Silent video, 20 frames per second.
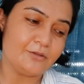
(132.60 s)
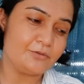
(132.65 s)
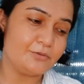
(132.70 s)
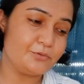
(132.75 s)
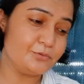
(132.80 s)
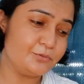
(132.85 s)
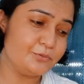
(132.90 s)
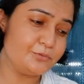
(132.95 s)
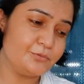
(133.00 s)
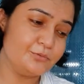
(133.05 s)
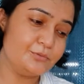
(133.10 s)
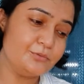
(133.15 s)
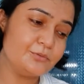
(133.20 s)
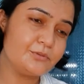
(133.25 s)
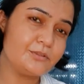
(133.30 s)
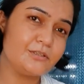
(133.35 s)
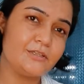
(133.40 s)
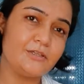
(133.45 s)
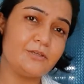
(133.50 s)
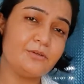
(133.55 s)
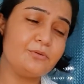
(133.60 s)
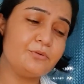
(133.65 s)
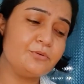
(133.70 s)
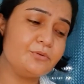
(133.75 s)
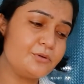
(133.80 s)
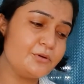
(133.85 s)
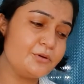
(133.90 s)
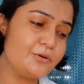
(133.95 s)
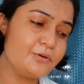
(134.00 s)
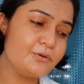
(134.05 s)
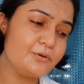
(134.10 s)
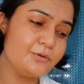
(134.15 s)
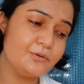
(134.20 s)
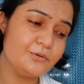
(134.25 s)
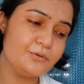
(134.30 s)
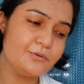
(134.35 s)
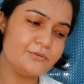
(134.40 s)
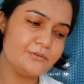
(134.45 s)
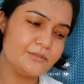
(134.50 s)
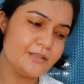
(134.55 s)
तू
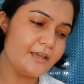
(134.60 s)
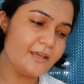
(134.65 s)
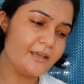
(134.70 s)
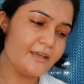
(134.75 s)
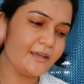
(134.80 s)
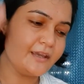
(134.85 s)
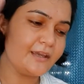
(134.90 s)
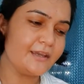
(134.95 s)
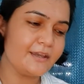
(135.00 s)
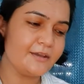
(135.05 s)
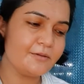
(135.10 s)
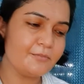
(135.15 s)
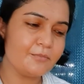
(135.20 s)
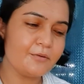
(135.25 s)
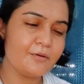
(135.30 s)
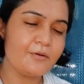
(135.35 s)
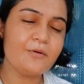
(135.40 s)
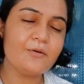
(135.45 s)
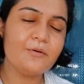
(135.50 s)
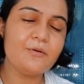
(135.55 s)
क्यों दे मो